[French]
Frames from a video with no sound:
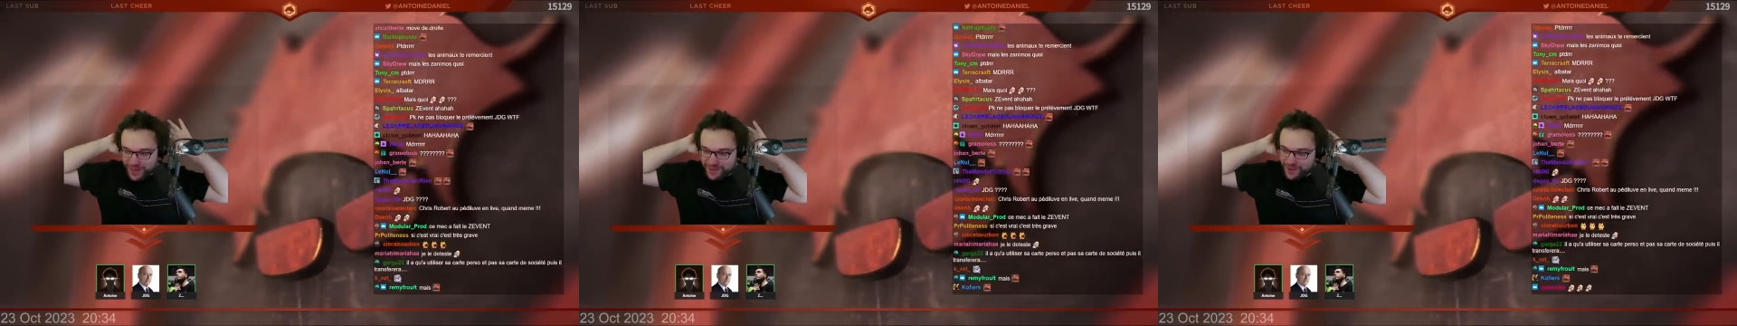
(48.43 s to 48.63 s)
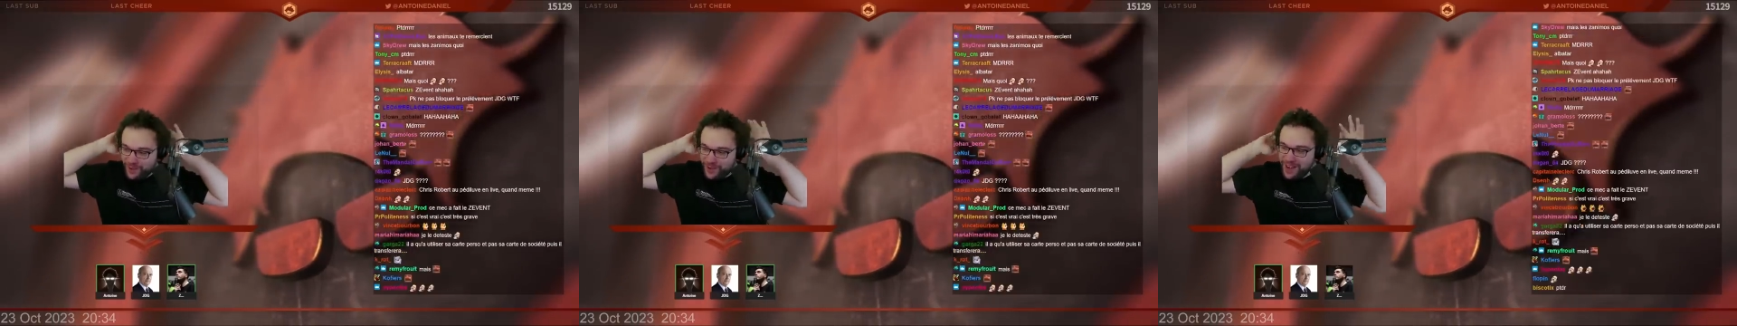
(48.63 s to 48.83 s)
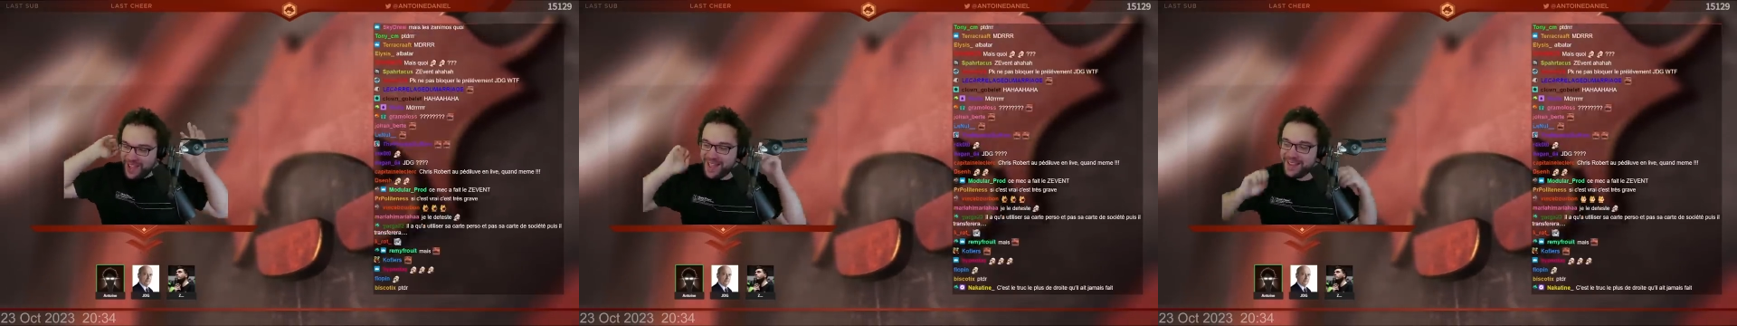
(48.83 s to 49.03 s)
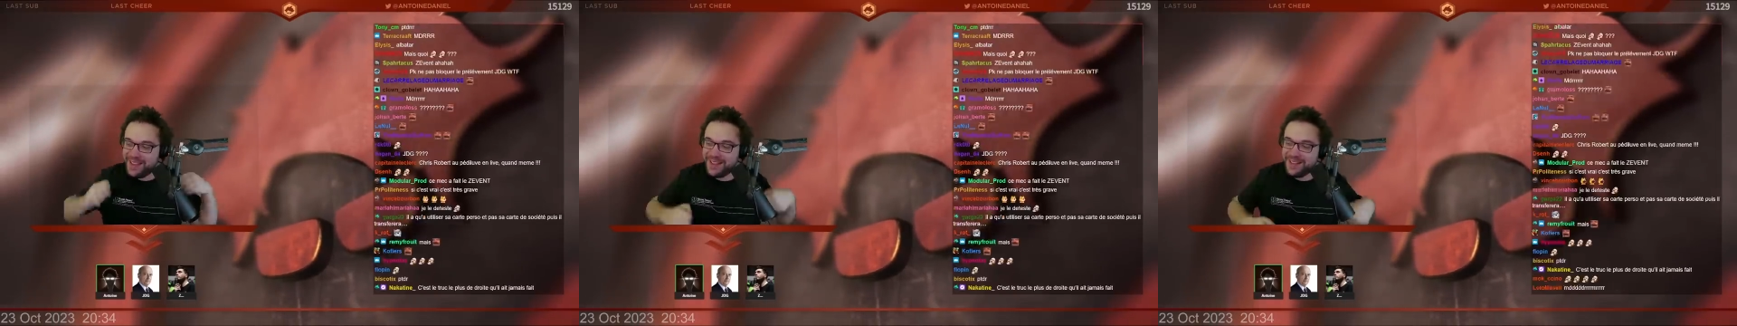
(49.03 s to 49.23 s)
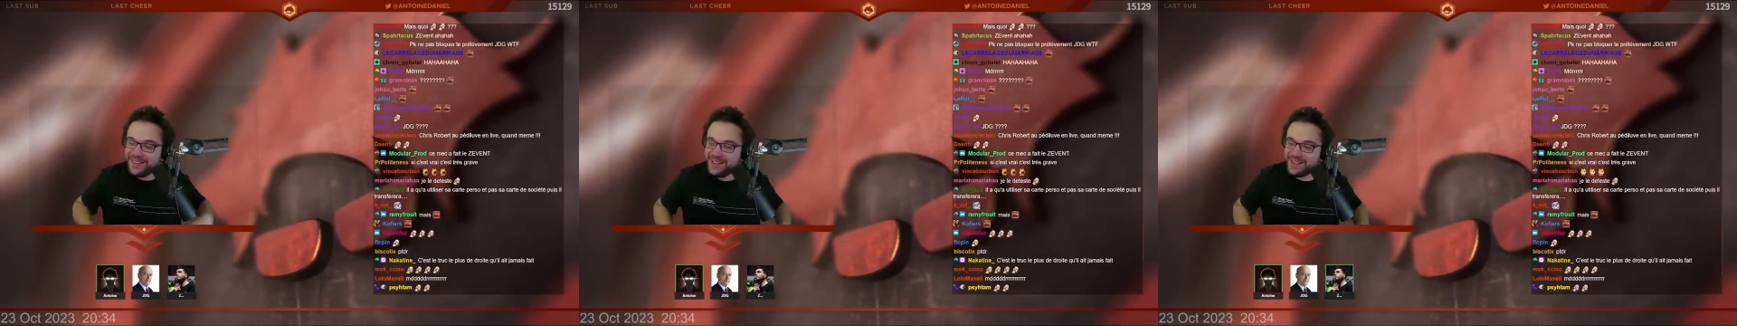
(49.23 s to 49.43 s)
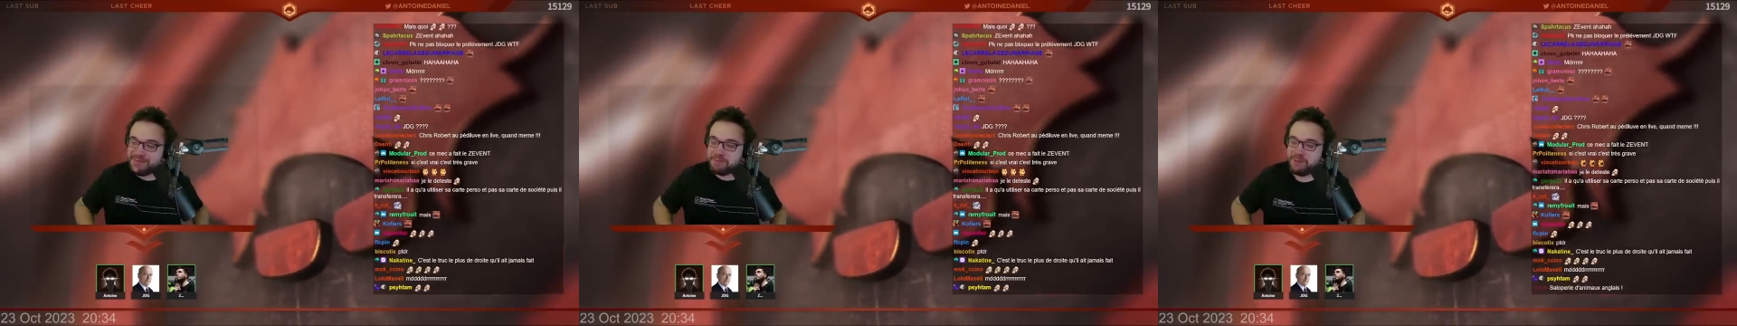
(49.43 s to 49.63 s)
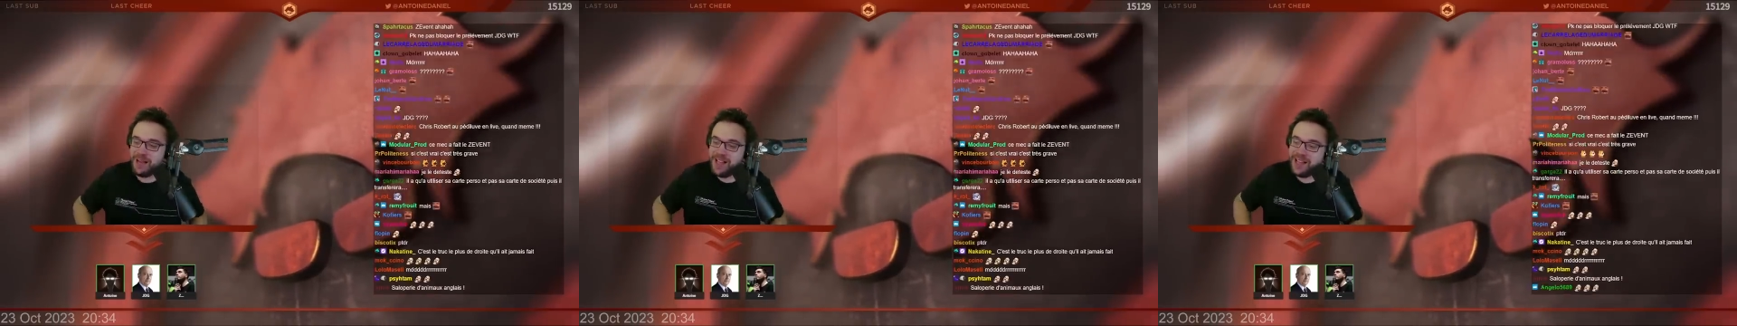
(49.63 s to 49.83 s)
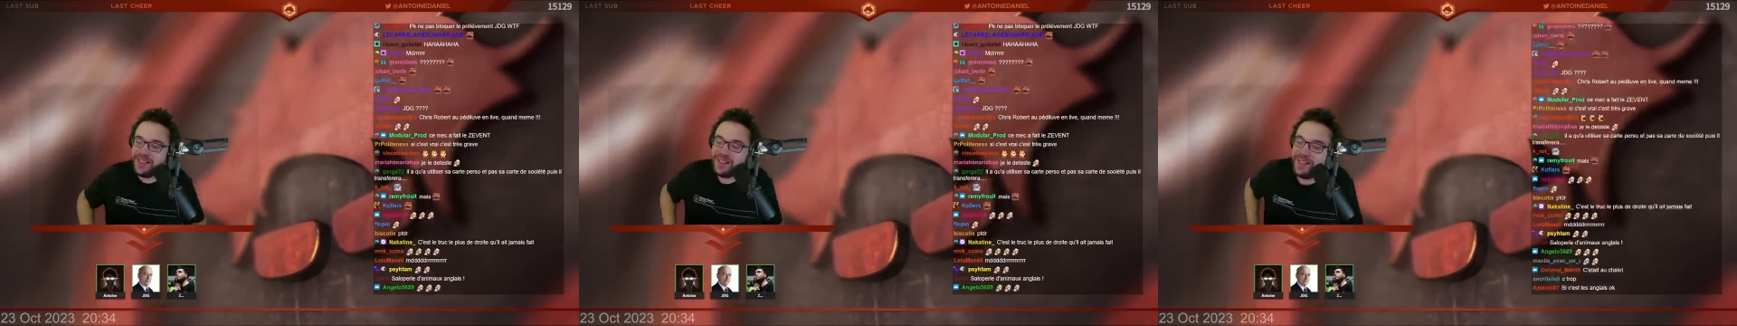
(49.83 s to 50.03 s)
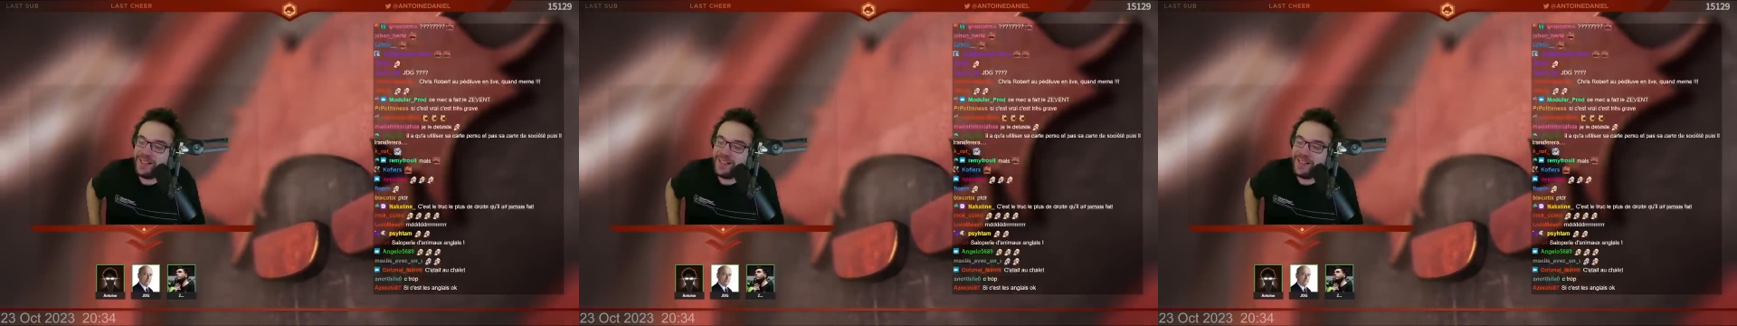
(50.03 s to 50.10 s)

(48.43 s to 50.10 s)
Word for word: les Anglais N'est-ce pas